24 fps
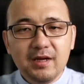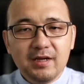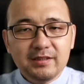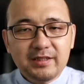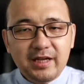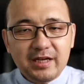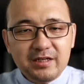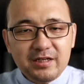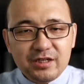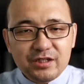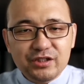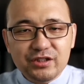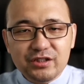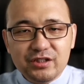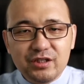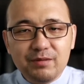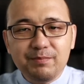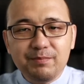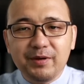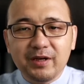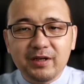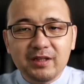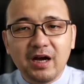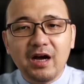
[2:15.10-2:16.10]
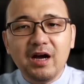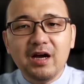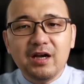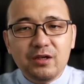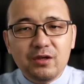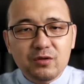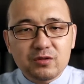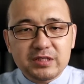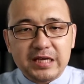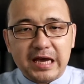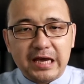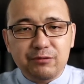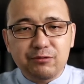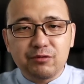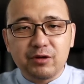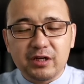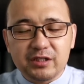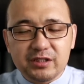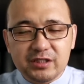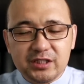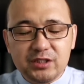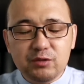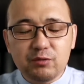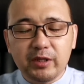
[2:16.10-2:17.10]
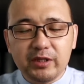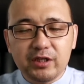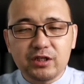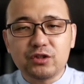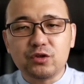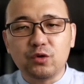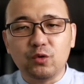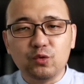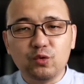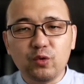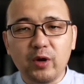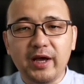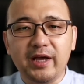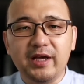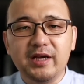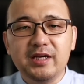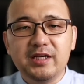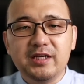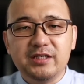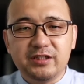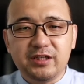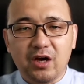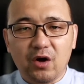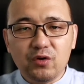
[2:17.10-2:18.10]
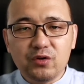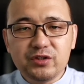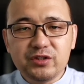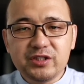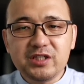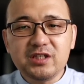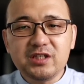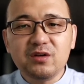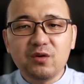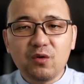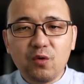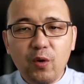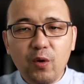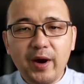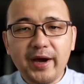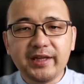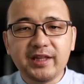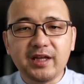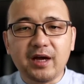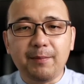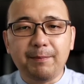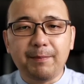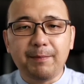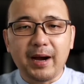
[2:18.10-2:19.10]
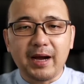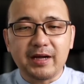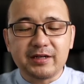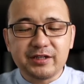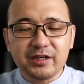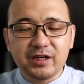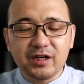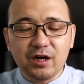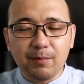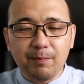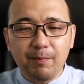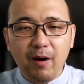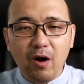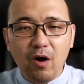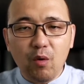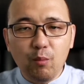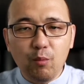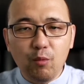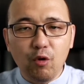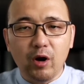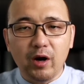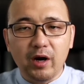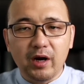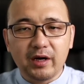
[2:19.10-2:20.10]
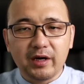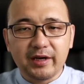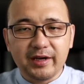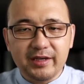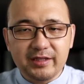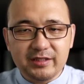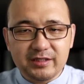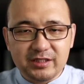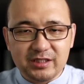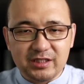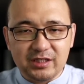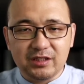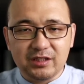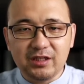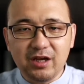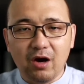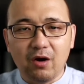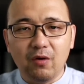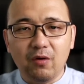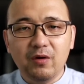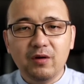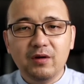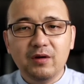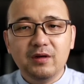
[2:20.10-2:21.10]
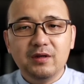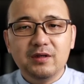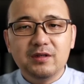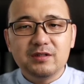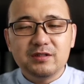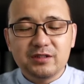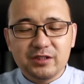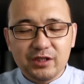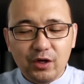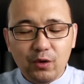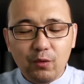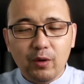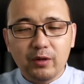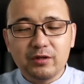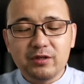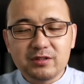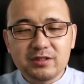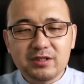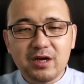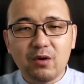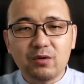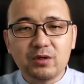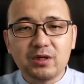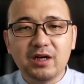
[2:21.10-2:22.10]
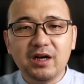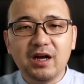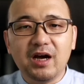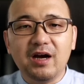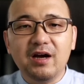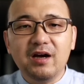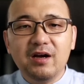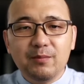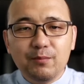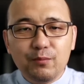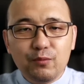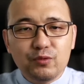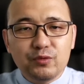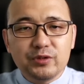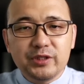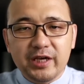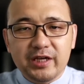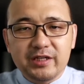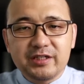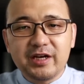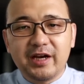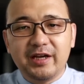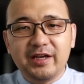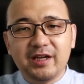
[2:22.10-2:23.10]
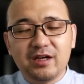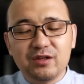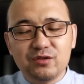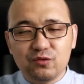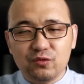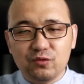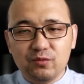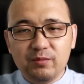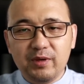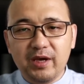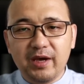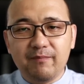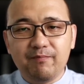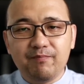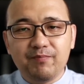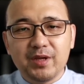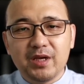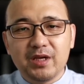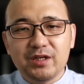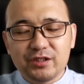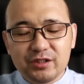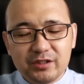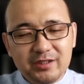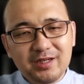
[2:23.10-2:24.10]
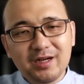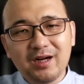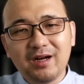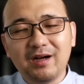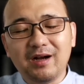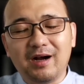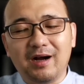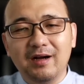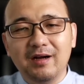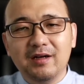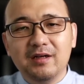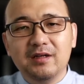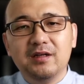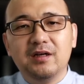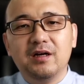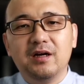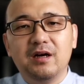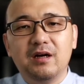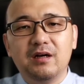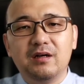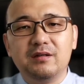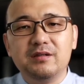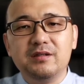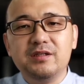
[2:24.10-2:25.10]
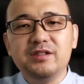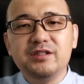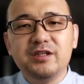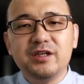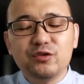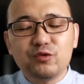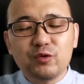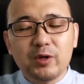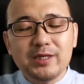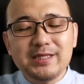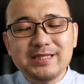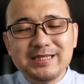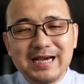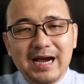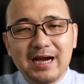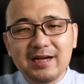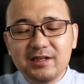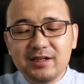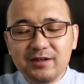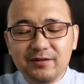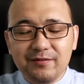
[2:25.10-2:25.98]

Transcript: 但是习近平呢，又采取了极端的手段，想要尽快的把这个泡沫给挤掉，结果就造成了目前这样一个局面。实际上啊，一些专家认